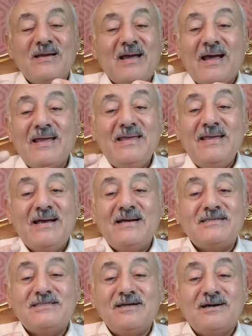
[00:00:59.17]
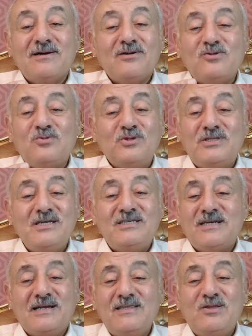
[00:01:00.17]
حقيقة إشراقاته
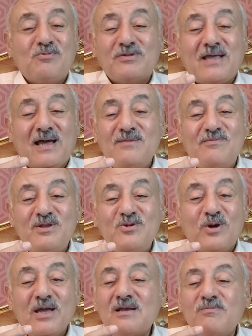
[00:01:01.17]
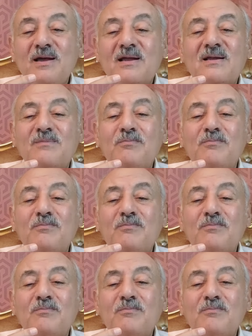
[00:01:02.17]
مدهشة جدا بنتعلم منه حكمة